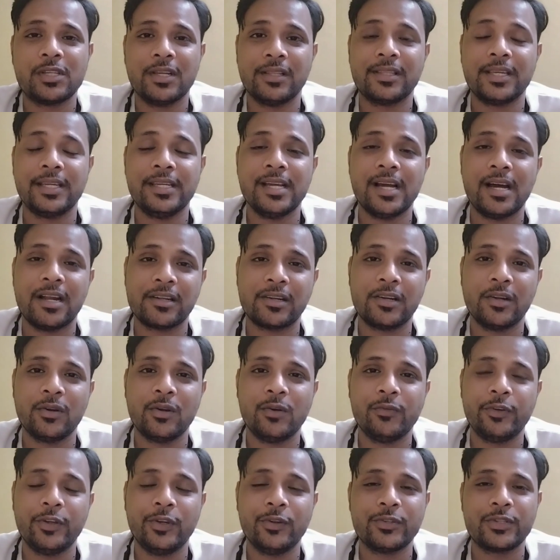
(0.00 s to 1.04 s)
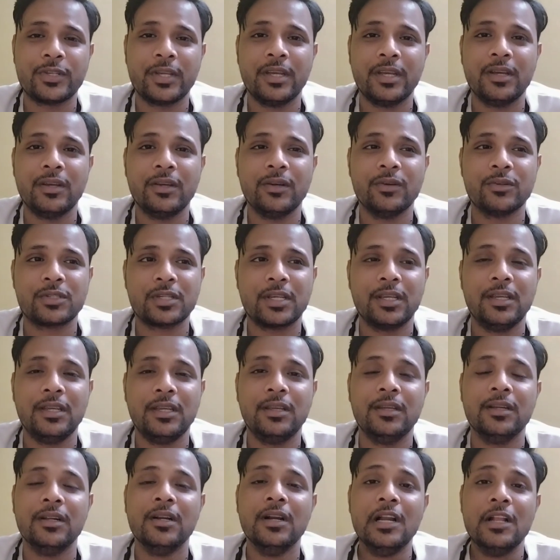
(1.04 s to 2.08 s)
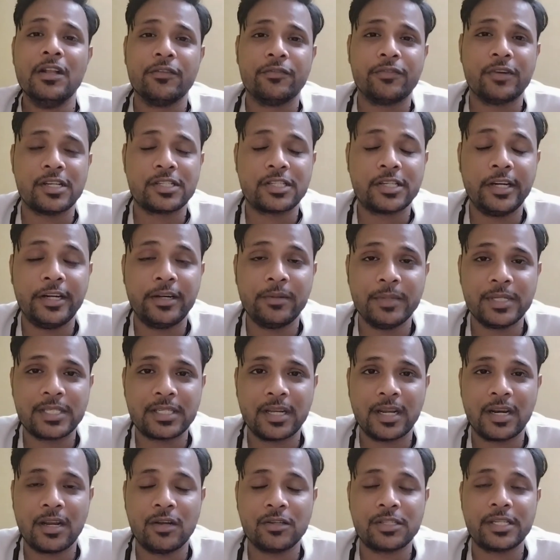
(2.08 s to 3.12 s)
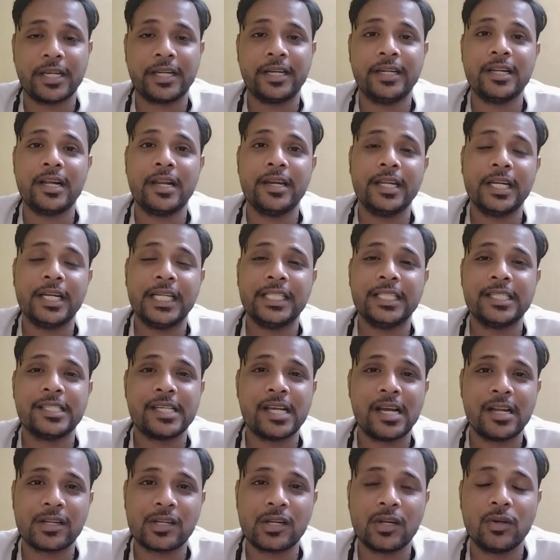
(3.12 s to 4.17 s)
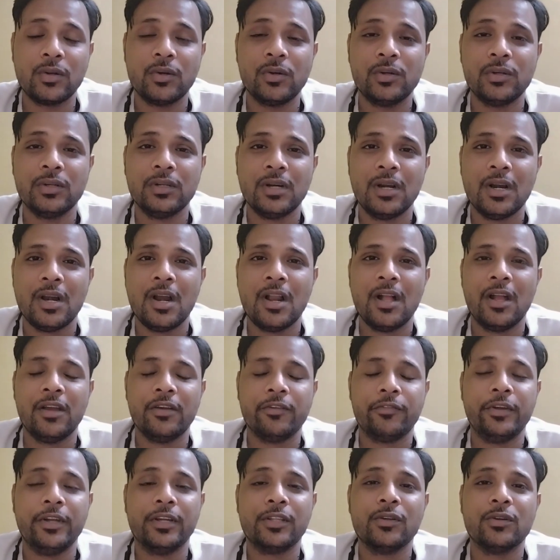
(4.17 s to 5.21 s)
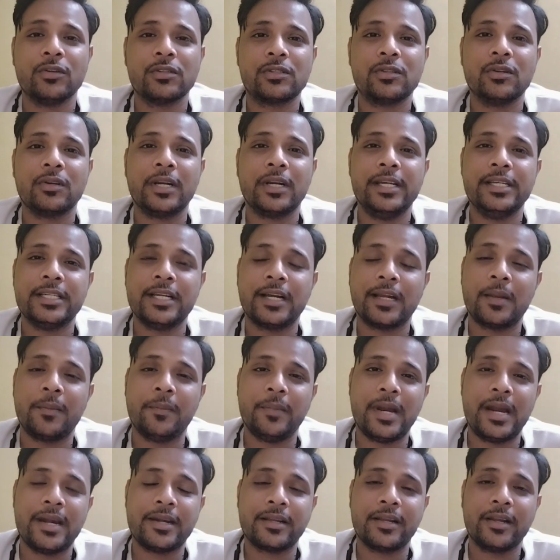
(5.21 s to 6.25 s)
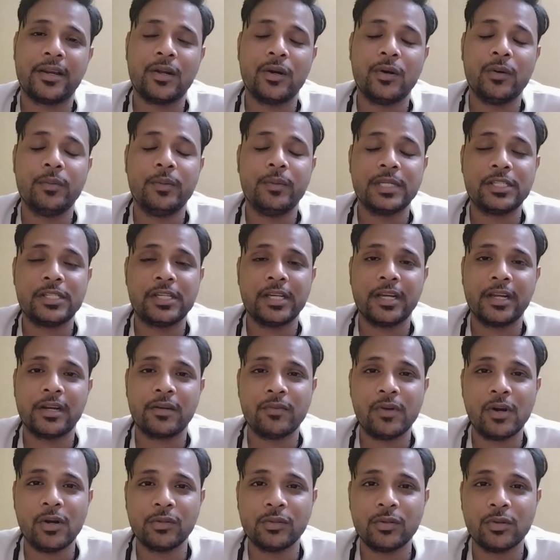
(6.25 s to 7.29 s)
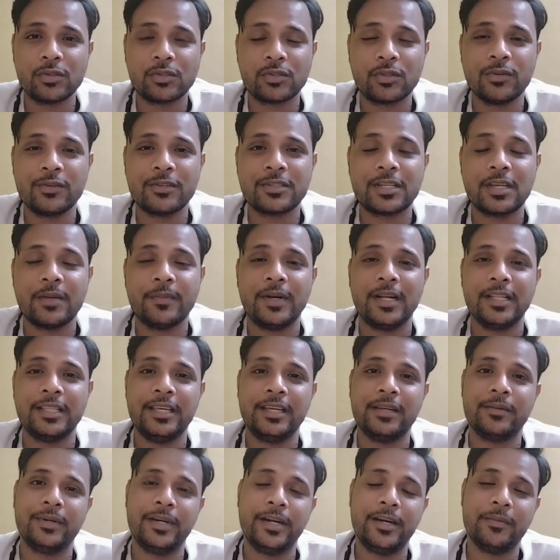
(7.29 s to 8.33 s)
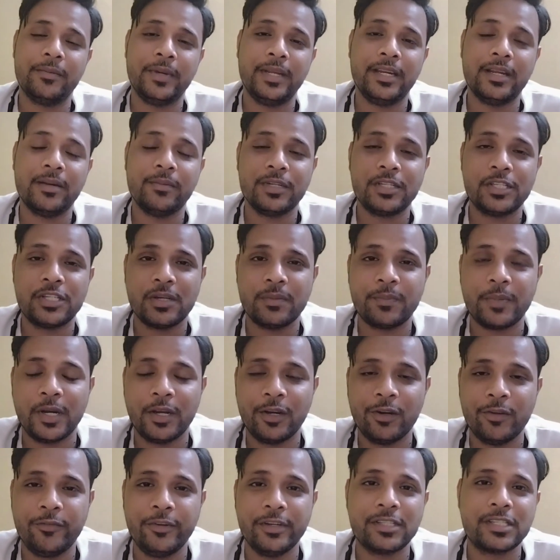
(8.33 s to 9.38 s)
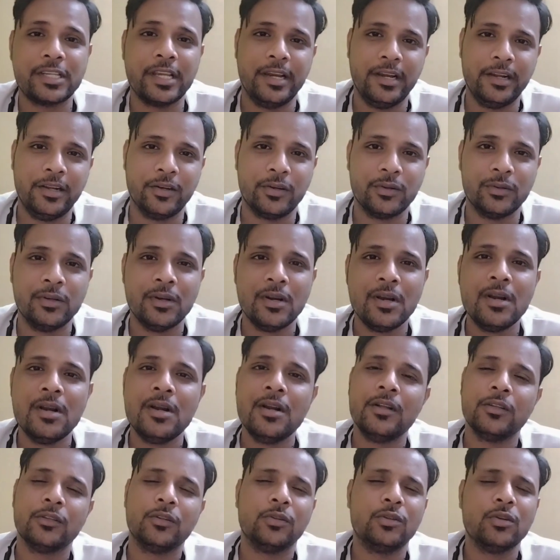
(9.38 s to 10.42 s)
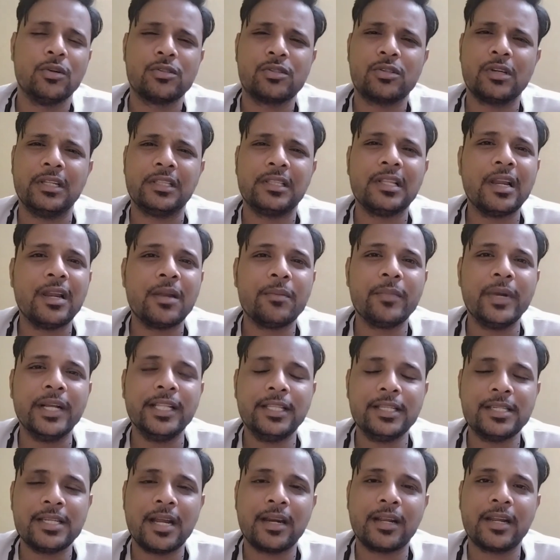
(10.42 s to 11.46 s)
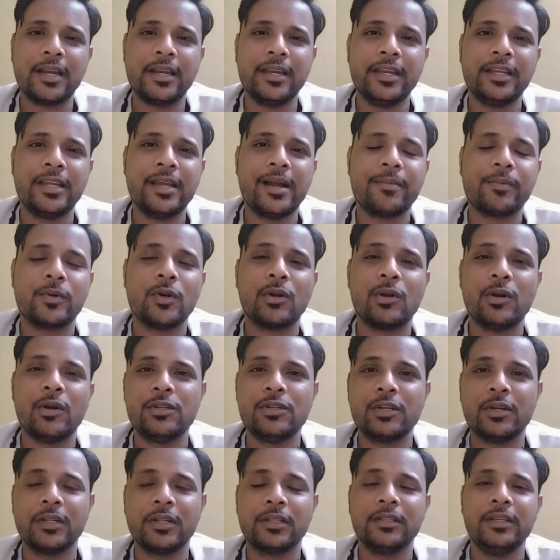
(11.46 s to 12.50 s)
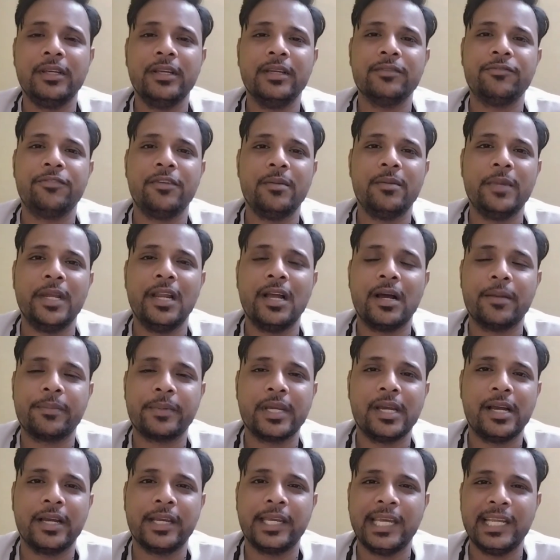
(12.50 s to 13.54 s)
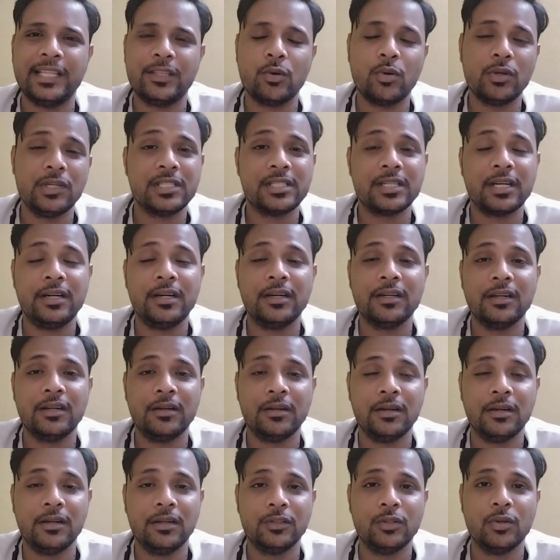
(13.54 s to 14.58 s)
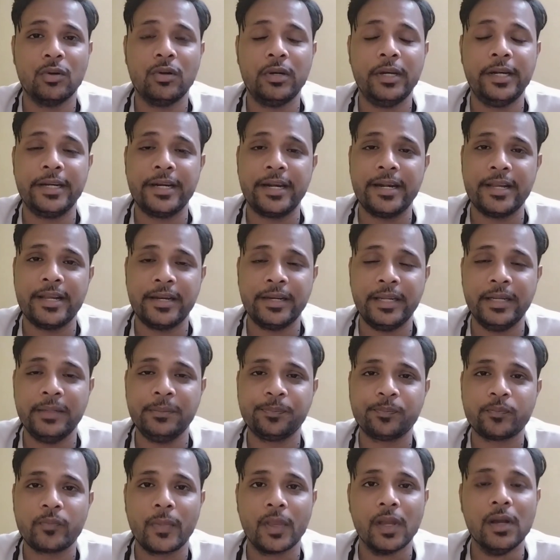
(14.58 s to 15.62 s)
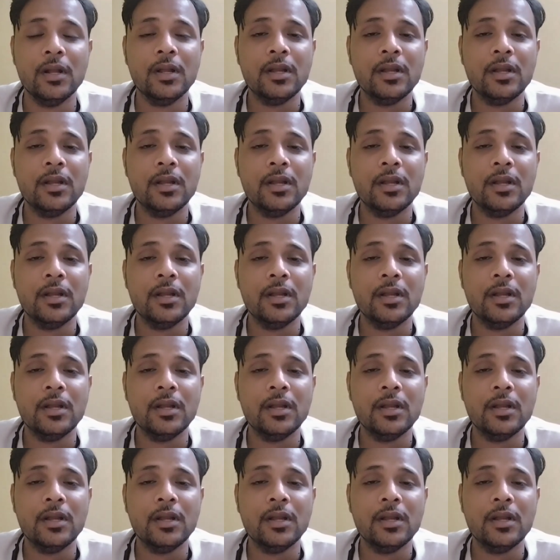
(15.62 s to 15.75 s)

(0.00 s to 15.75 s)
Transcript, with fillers: लाओ उसे तैयार करो फिर उसे उसकी फ़र्स्ट एड मिस कराओ सेकंड आने का इंतज़ार करो फिर दोस्तों कहीं जाके मैट कराओ बच्चे करवाओ दोस्तों उसके बाद एक डेढ़ महीना बच्चे पालो फिर सेल करो तो दोस्तों इतना लंबा इंतज़ार करने की आपको कोई ज़रूरत नहीं है फीमेल आपके आगे है दो रिज़ल्ट दो लीटर डन है